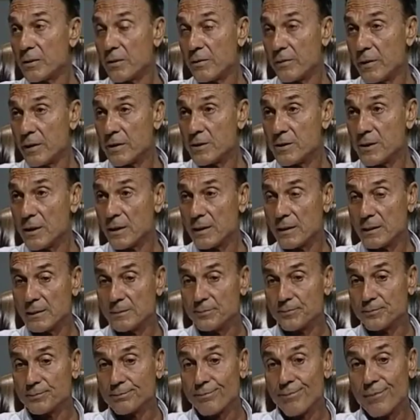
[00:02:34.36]
viaggiare.
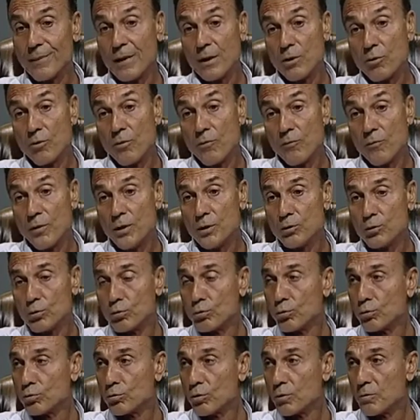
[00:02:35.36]
Convinto,
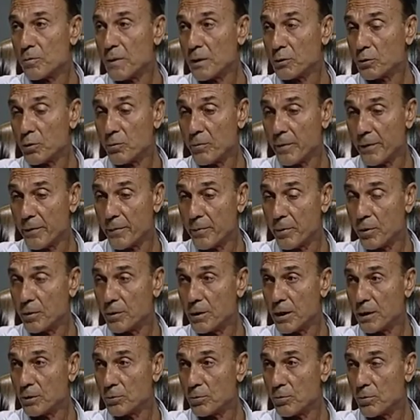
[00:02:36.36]
tutto sommato, che mi avrebbero
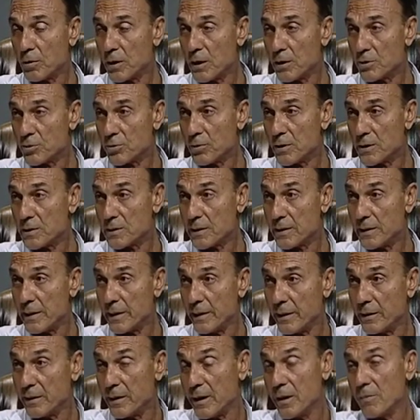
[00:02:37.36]
dato un calcio nel
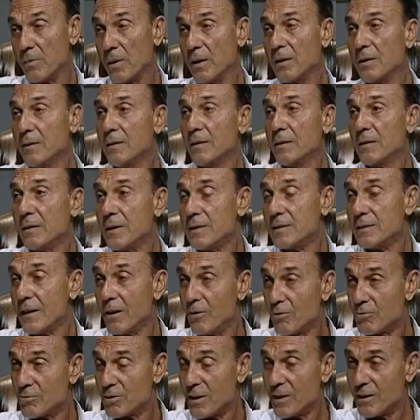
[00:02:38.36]
sedere, dire ma chi sei,
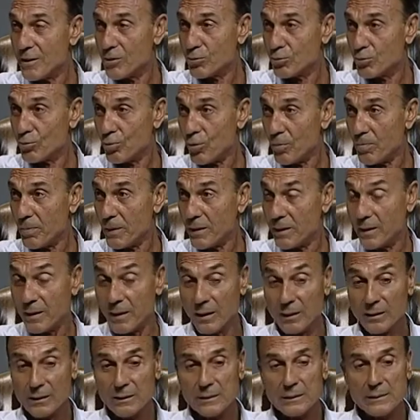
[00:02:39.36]
non sei nessuno, perché?
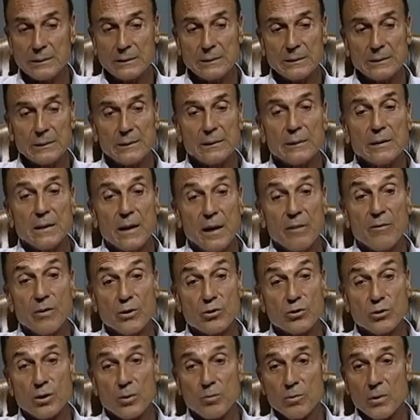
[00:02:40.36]

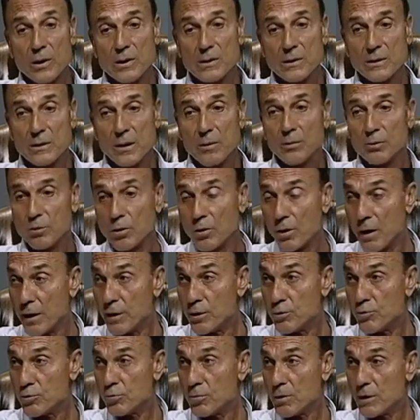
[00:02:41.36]
Invece dopo una settimana tornai
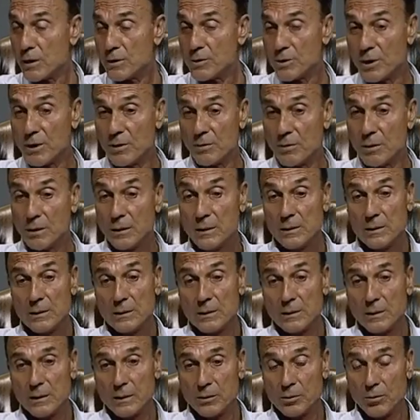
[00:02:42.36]
giù a Genova,
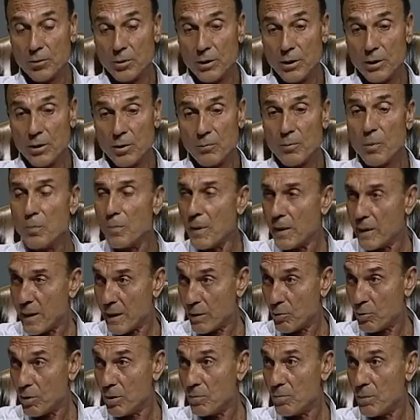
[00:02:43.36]
da Torino, mi
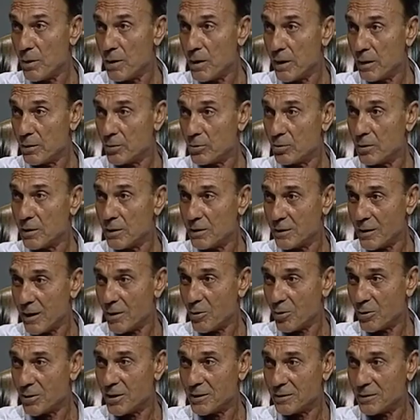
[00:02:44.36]
pagarono il biglietto del treno
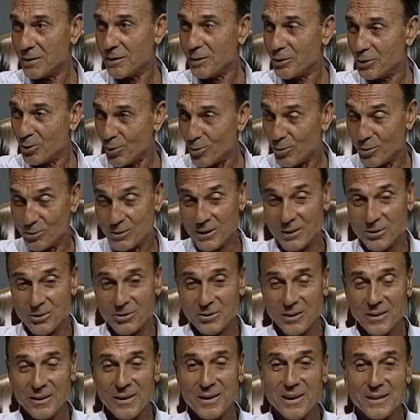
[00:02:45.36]
andata e ritorno
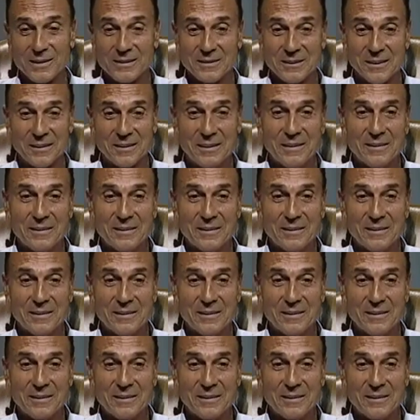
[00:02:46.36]
seconda classe,